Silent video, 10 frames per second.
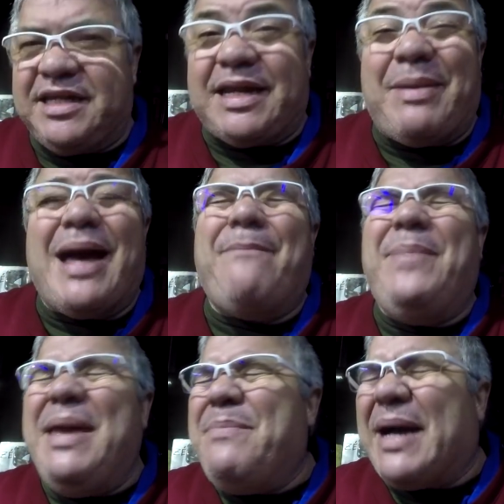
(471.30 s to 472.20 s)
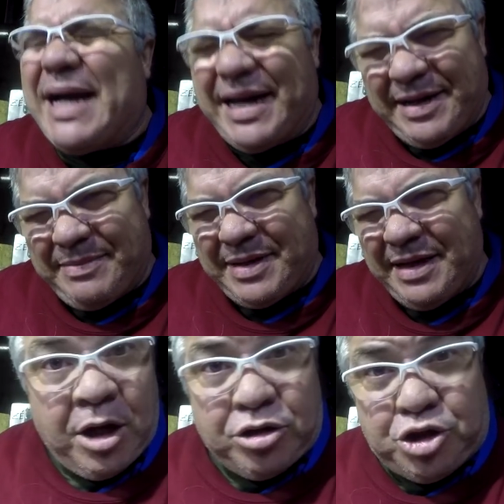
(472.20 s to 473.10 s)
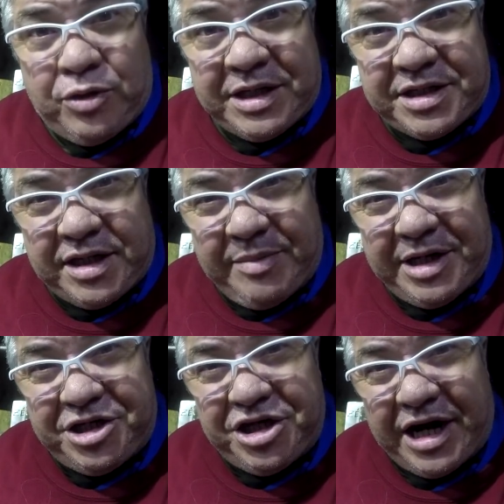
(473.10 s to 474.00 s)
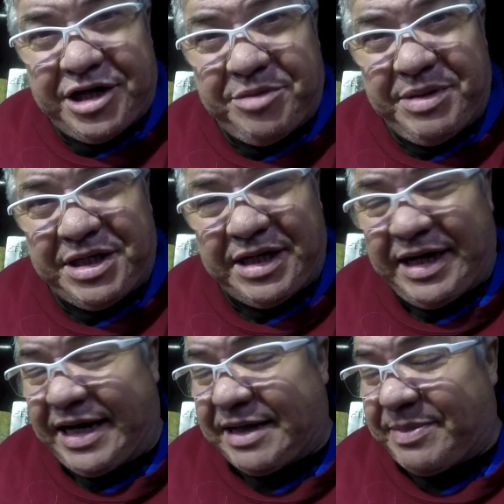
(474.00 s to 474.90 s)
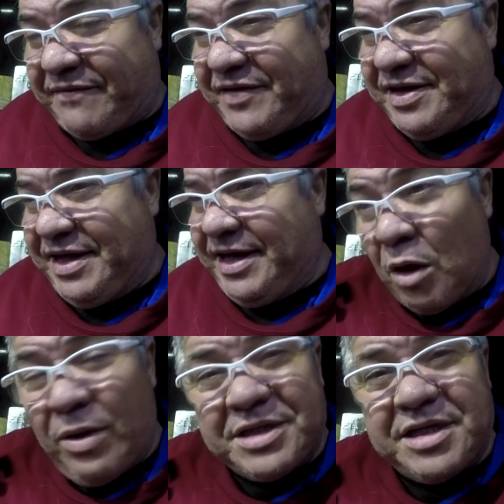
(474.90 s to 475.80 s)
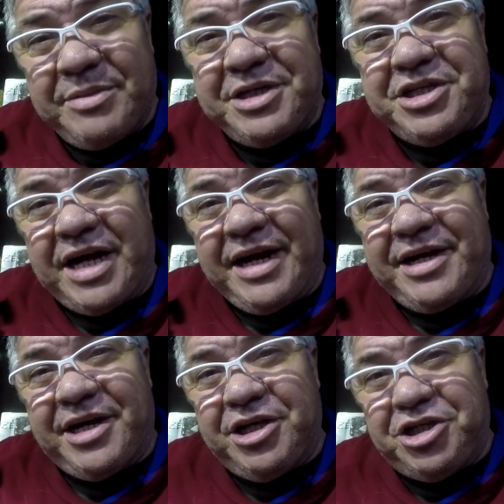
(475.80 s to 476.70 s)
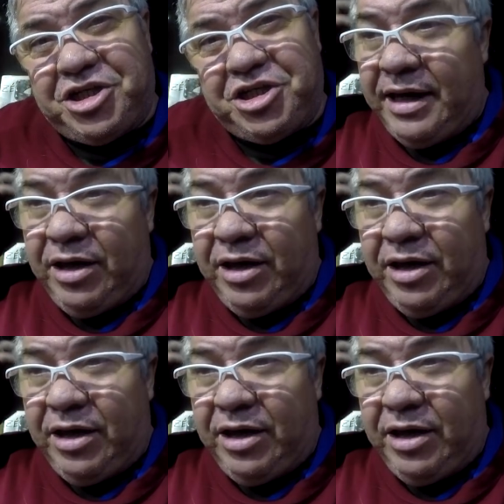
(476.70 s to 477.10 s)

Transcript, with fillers: Trabalha bem pra caramba. Eu tinha umas câmeras de ar de bicicleta pra vender. Umas câmeras de ar grandes longe.